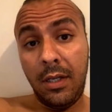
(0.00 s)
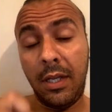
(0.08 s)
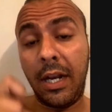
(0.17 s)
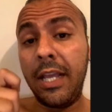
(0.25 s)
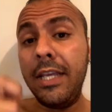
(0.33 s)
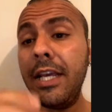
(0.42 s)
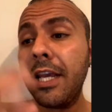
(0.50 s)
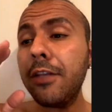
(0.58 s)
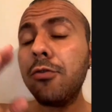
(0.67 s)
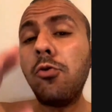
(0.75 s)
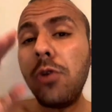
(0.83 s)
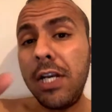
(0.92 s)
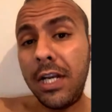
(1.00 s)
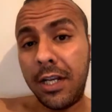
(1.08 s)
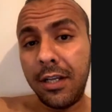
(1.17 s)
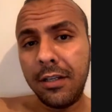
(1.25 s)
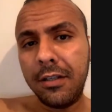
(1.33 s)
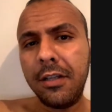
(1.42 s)
راه هي كتقول
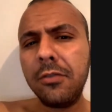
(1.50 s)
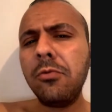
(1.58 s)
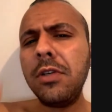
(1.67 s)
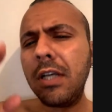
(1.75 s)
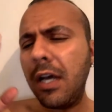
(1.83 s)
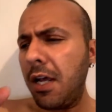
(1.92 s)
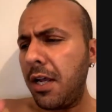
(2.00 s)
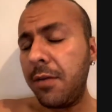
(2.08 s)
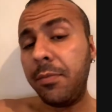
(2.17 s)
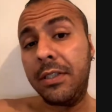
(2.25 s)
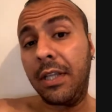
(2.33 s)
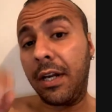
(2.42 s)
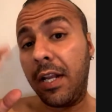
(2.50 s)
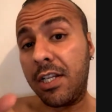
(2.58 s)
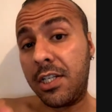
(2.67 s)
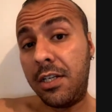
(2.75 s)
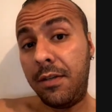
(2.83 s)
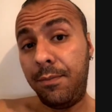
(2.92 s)
لك كتقول لك اه بيت
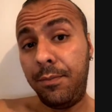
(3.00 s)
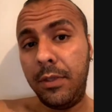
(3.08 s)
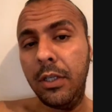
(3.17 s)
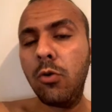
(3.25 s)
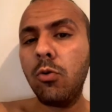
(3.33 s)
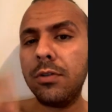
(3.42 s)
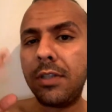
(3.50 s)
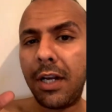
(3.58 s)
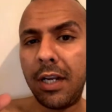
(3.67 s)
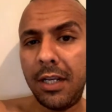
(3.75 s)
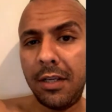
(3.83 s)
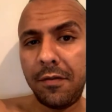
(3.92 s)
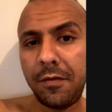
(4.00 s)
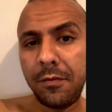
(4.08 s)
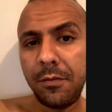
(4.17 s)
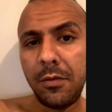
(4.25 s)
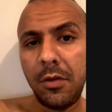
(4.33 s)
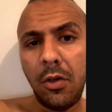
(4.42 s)
الراجل يكون ظريف
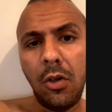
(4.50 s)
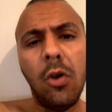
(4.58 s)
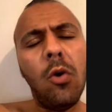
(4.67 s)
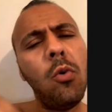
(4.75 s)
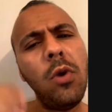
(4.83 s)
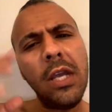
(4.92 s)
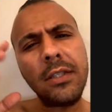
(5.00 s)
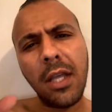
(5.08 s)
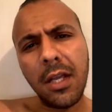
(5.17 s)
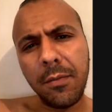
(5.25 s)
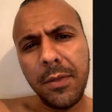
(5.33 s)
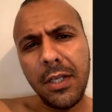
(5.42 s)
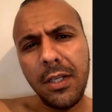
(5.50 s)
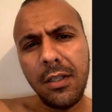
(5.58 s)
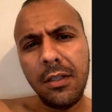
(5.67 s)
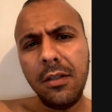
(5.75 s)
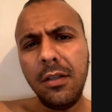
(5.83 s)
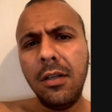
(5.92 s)

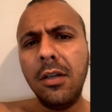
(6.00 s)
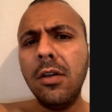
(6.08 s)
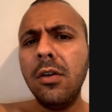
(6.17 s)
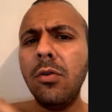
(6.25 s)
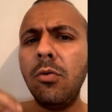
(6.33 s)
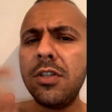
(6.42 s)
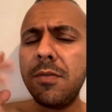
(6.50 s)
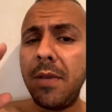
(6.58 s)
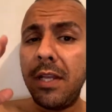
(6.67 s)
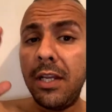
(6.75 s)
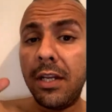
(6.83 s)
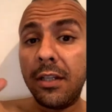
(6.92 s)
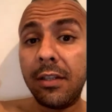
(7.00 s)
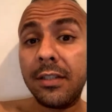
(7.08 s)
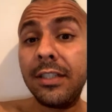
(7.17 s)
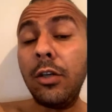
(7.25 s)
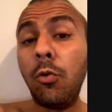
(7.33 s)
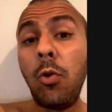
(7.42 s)
ويحترمني ويسمع لي
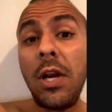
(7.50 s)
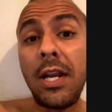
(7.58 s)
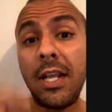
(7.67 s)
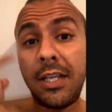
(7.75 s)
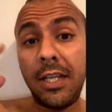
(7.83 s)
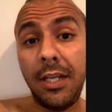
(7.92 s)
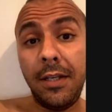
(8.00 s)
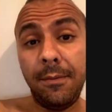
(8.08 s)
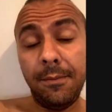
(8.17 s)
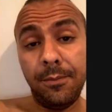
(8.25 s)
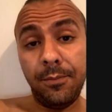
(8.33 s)
لهضرتي ولكن